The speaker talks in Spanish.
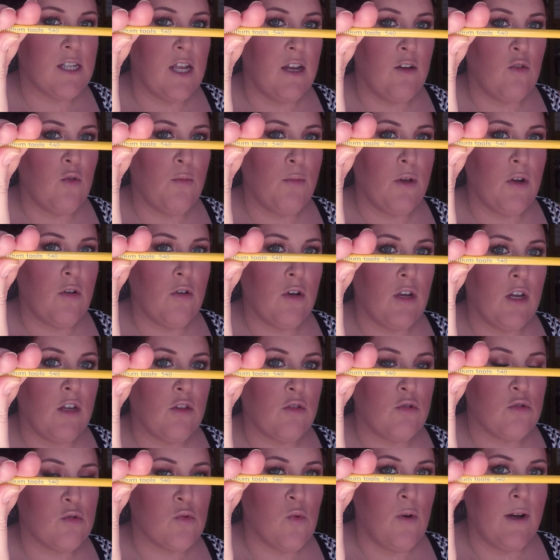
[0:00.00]
el número
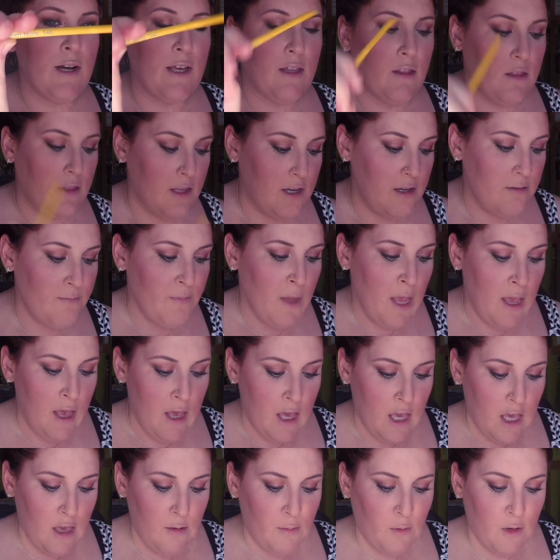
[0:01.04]
540
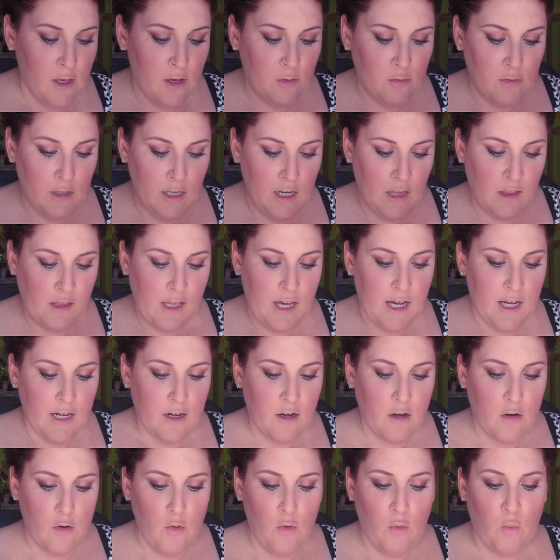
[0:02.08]
y voy a utilizar
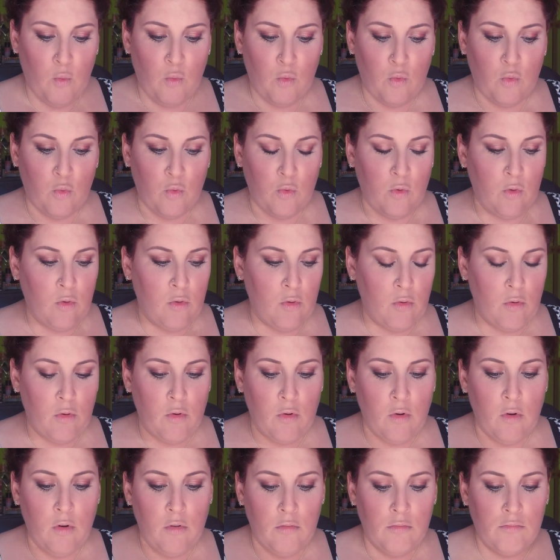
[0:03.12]

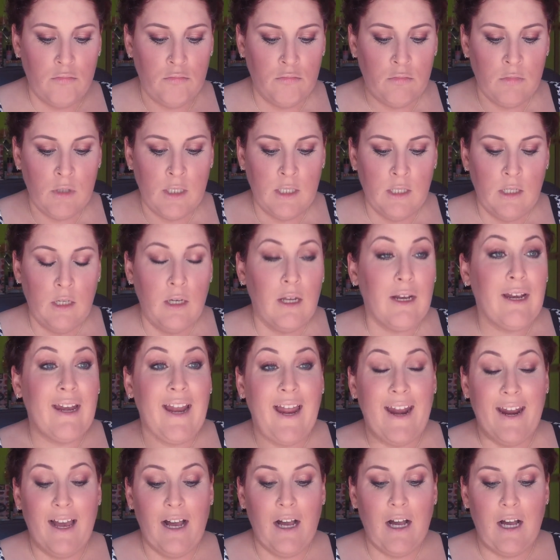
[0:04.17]
un
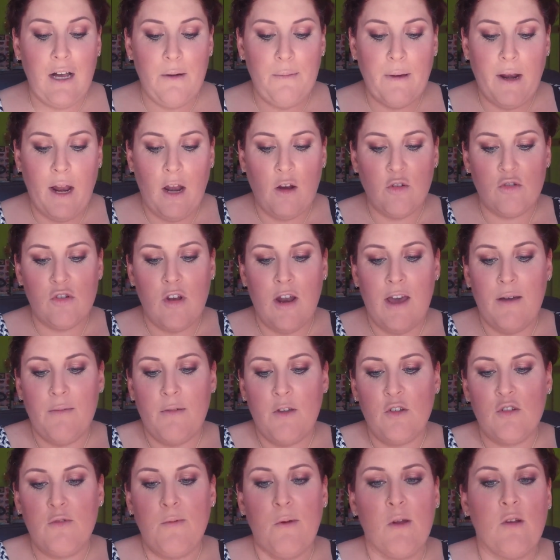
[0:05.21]
naranja para los
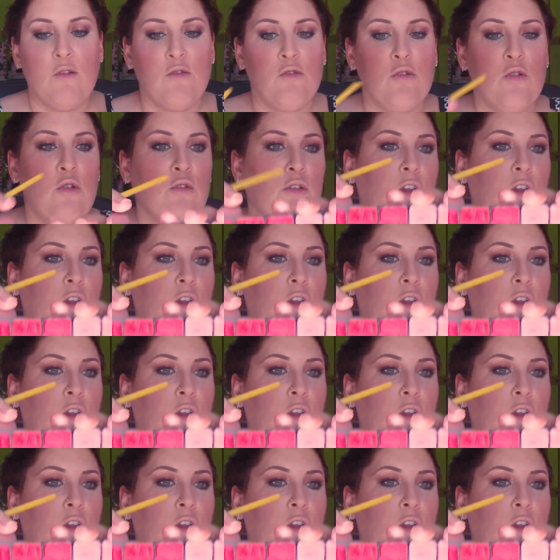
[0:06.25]
labios, pero os lo